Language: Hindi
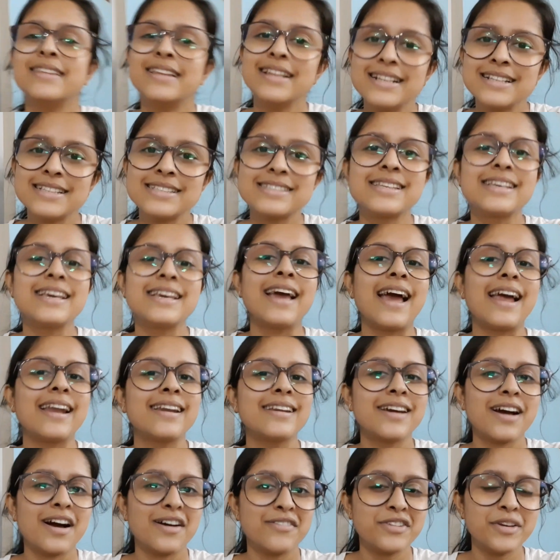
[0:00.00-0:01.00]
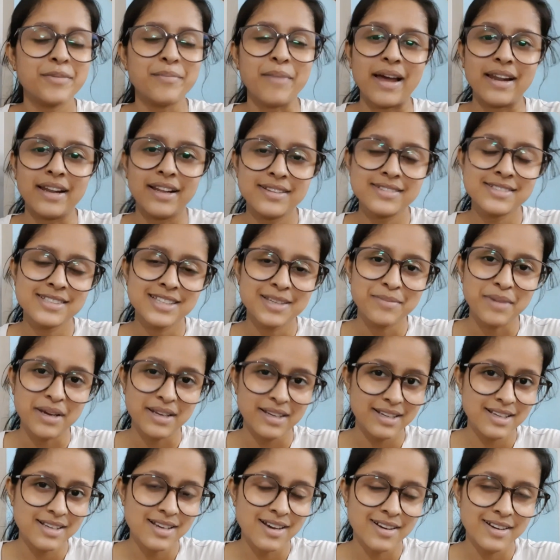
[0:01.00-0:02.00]
दिल से एंड काफ़ी मेहनत से
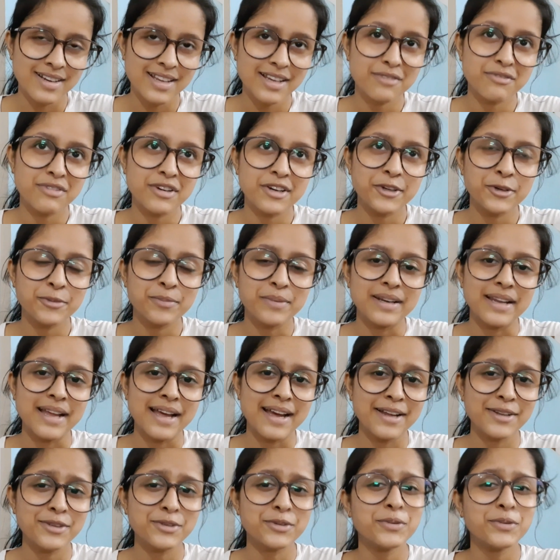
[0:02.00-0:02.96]
मैंने हर एक वीडियो बनाया है